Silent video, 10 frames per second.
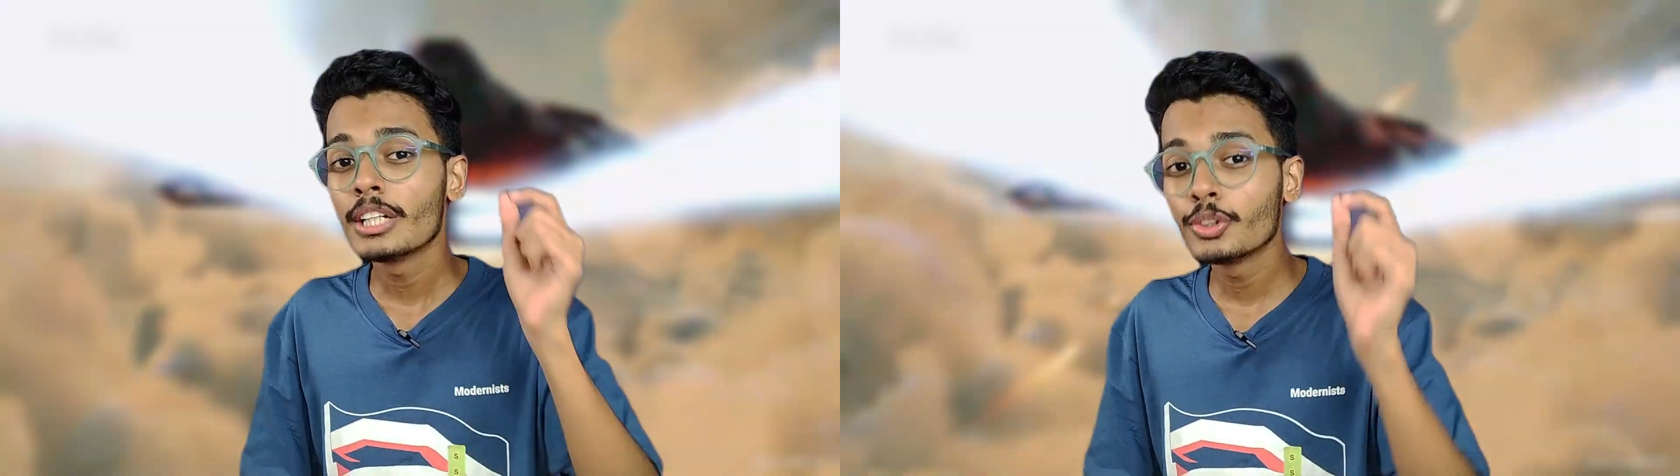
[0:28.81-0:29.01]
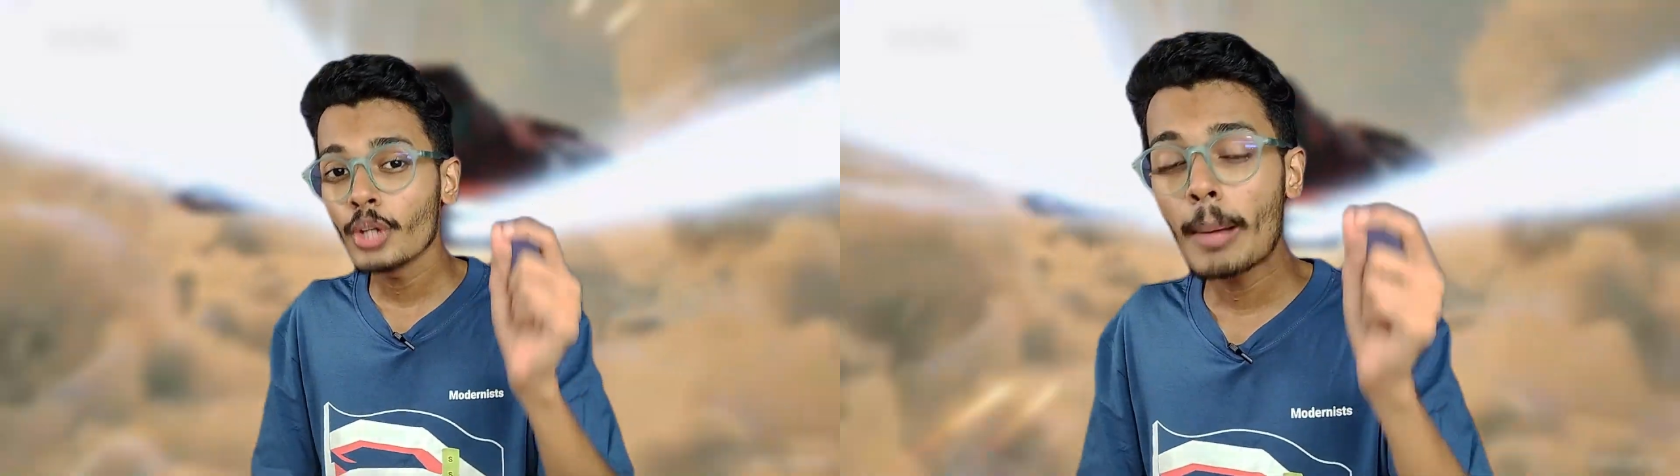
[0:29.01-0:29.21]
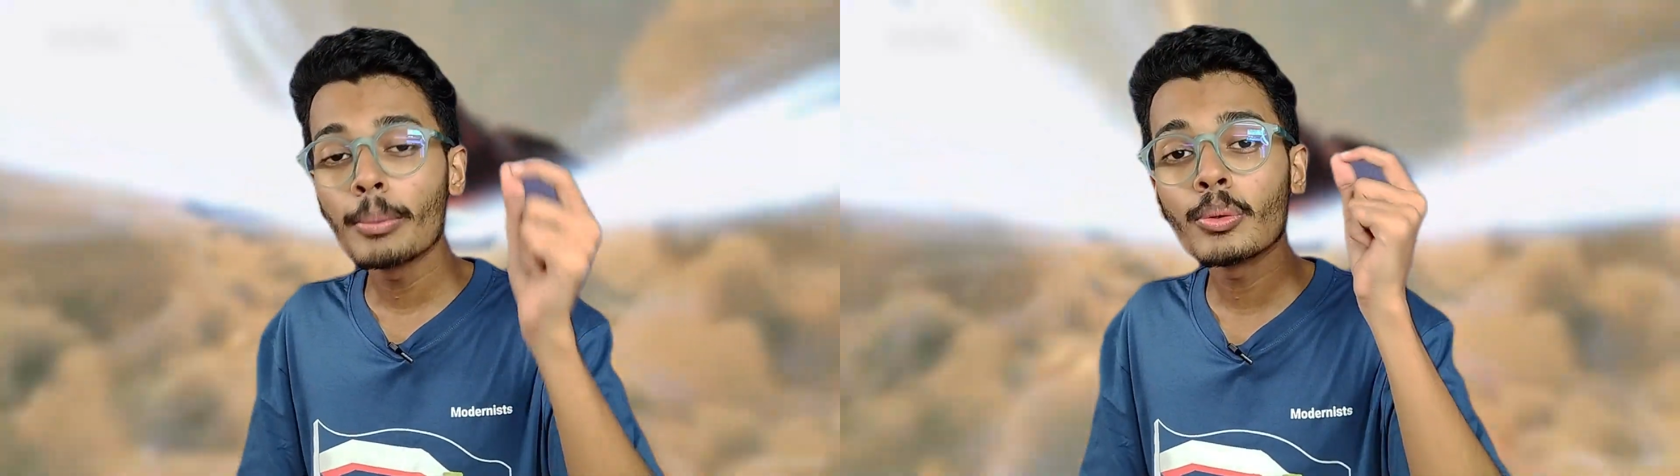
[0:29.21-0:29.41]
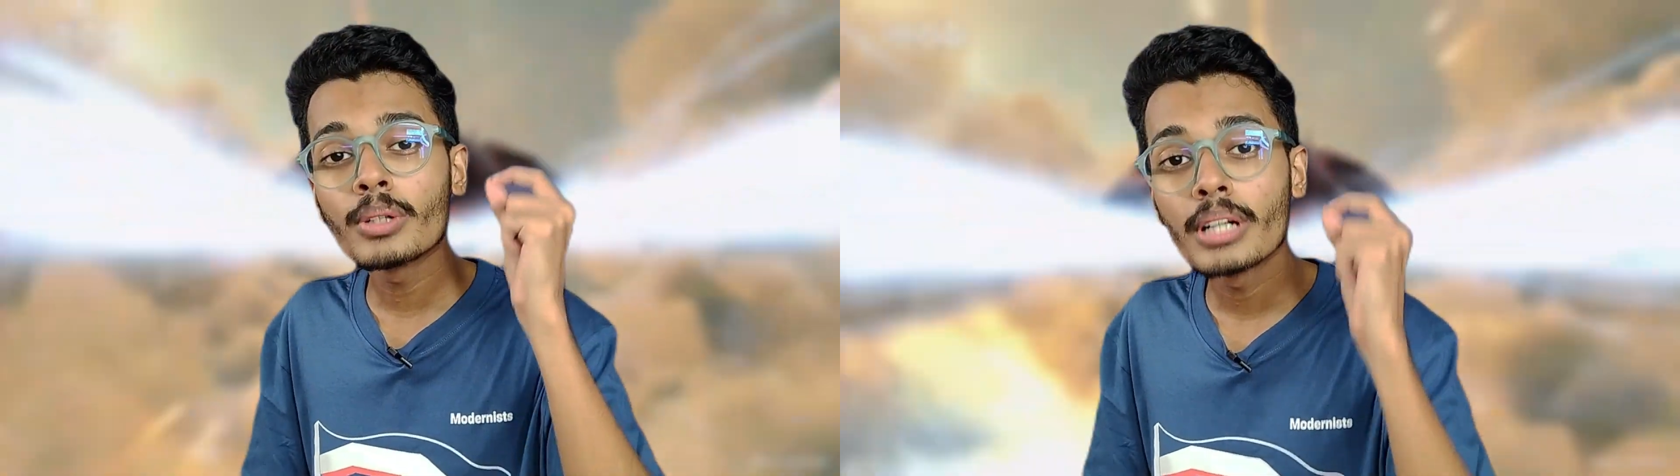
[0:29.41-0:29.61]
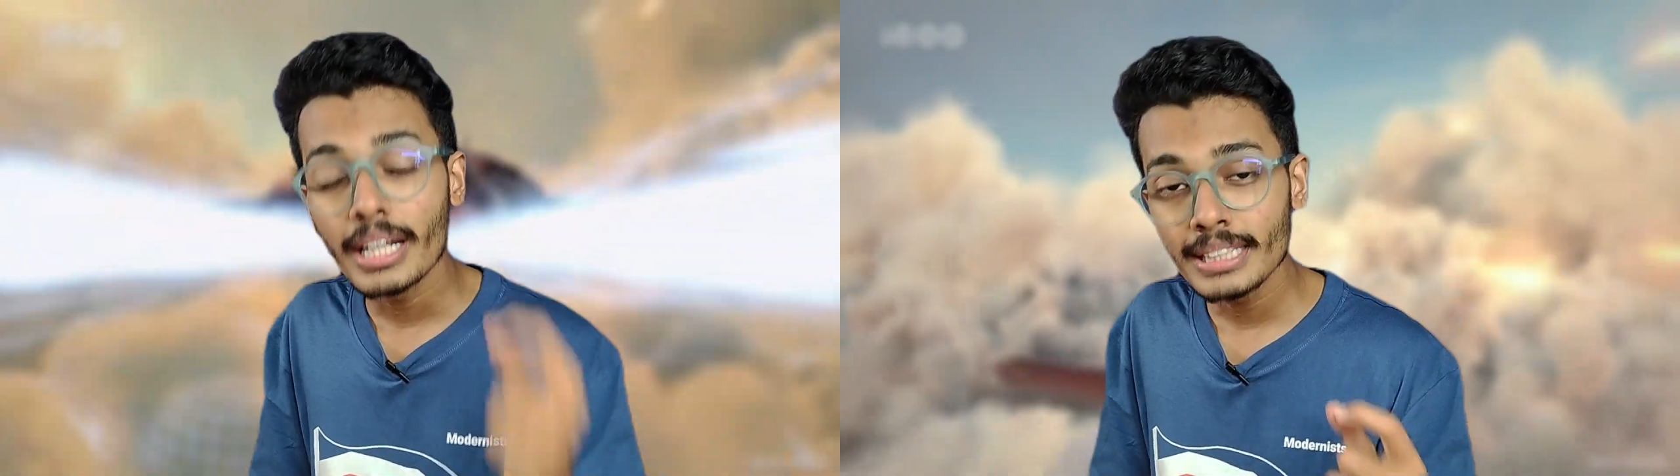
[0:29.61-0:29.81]
जो आप लोग
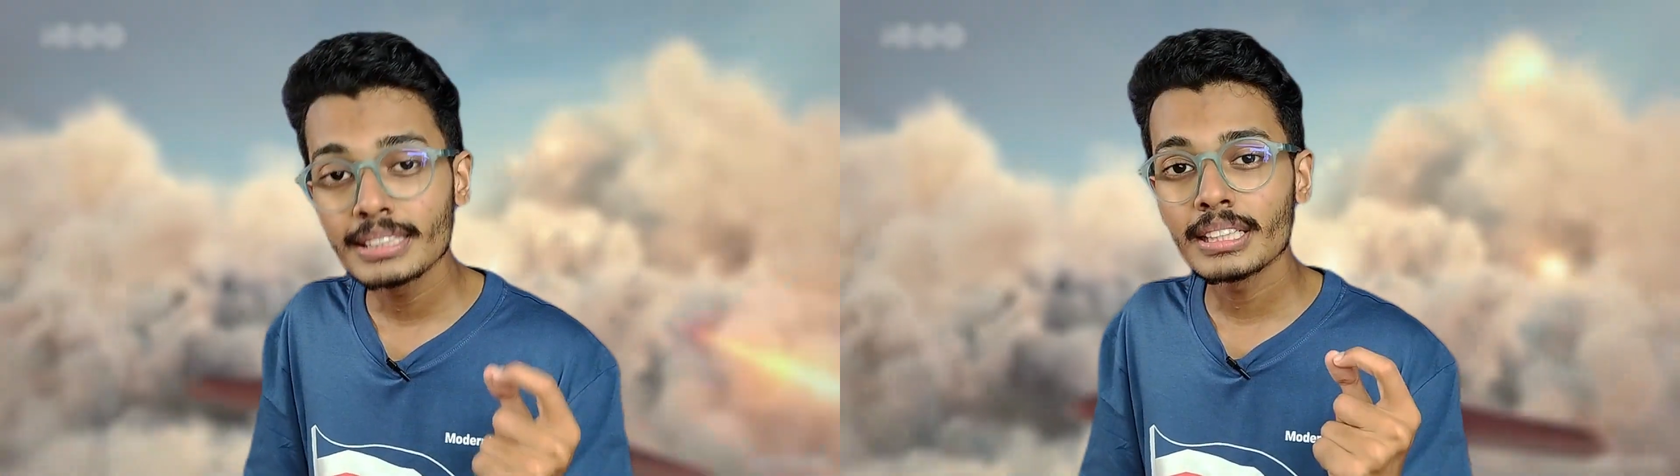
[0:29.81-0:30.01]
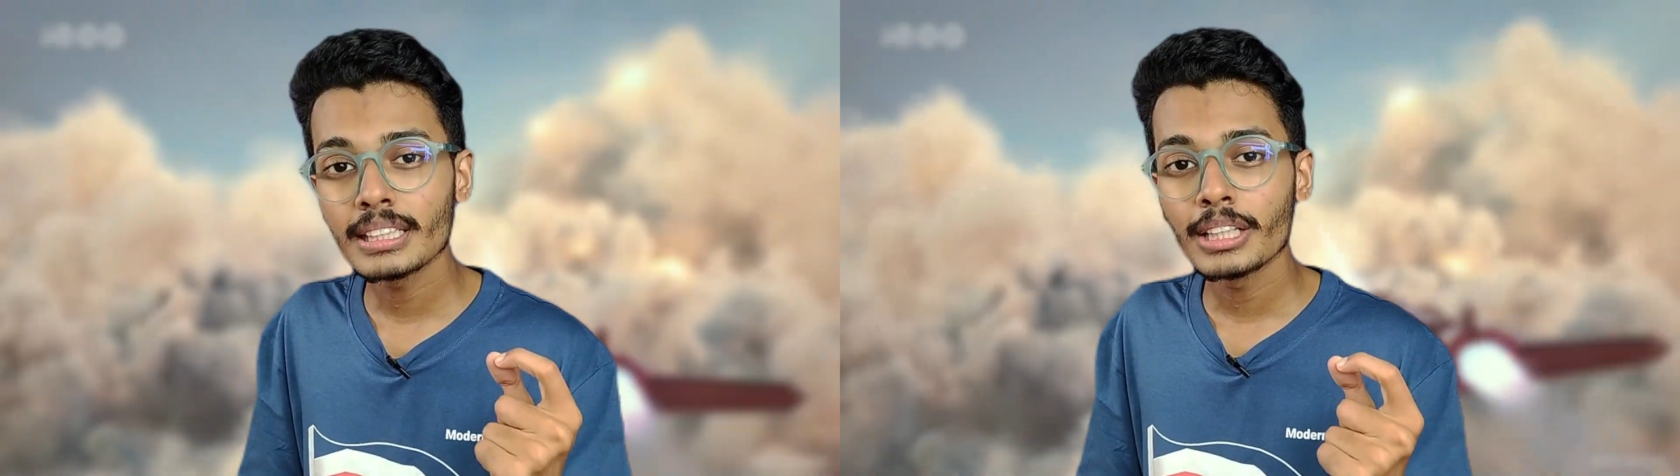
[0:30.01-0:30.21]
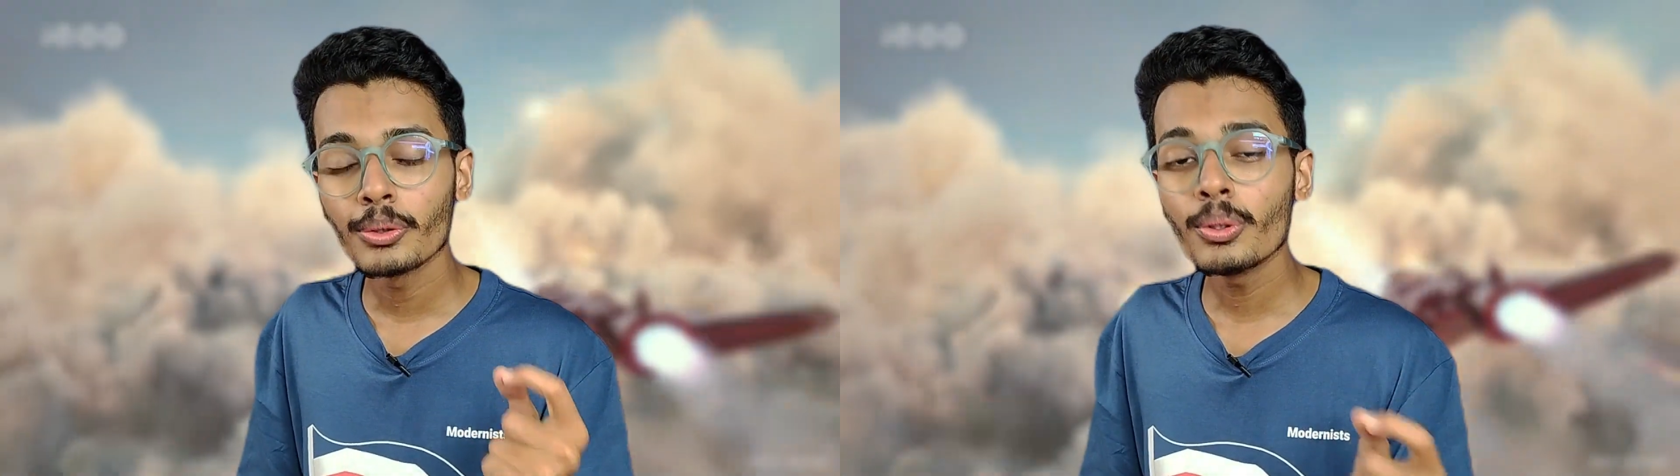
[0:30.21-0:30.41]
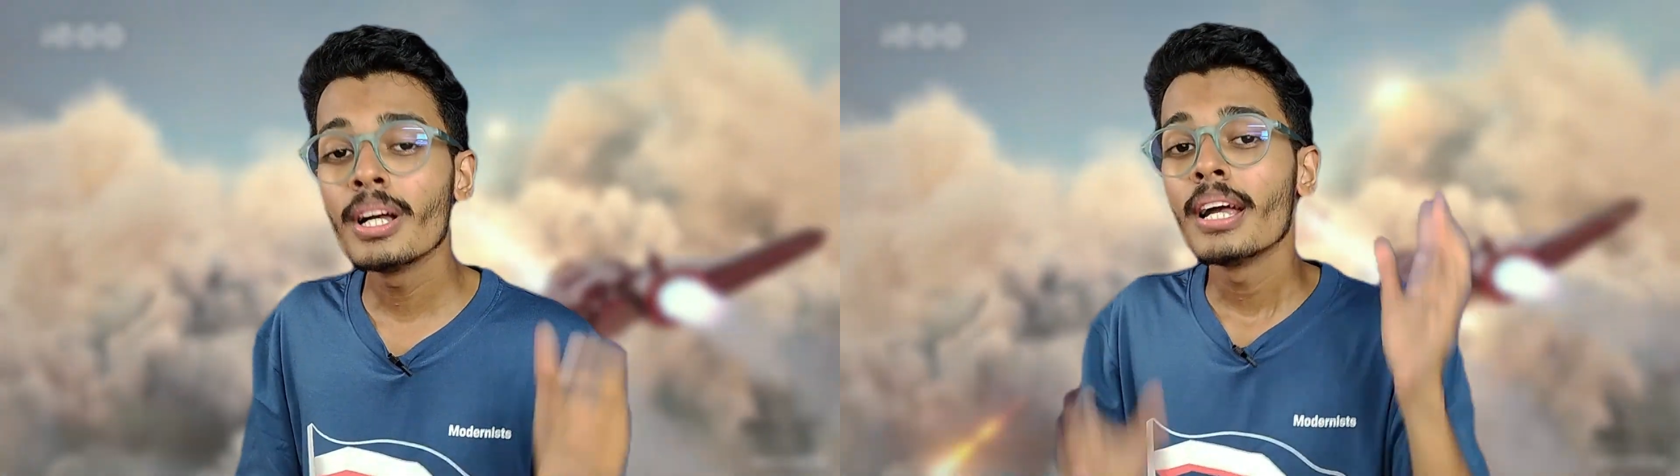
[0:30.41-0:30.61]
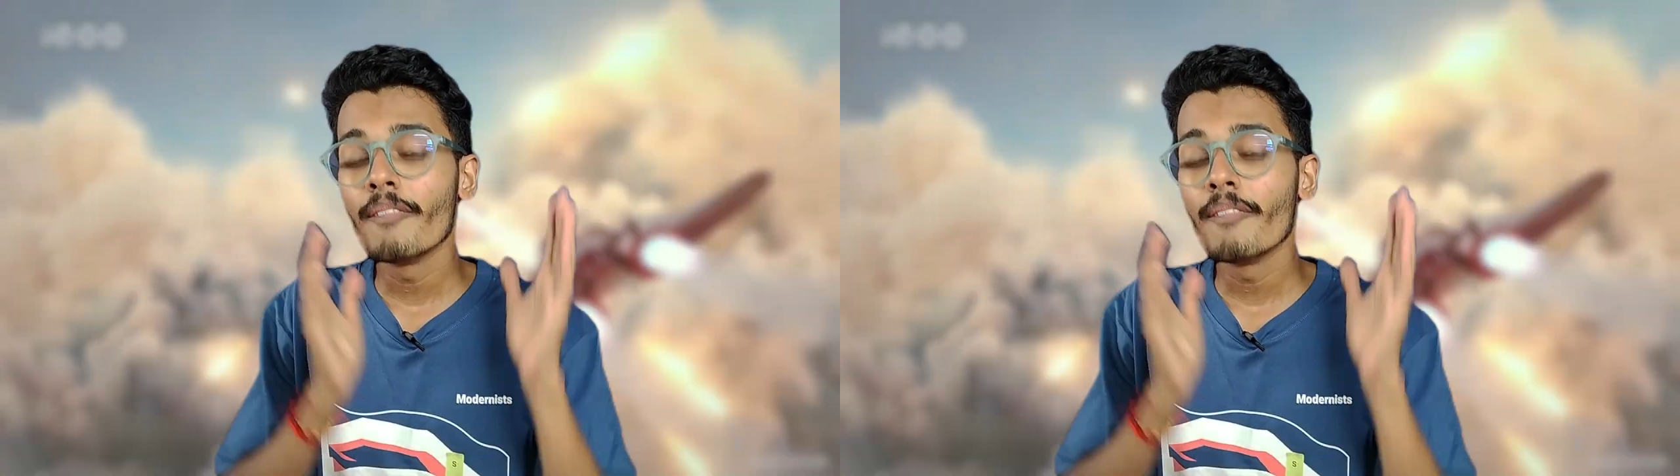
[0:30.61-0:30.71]
खरीद सकते हो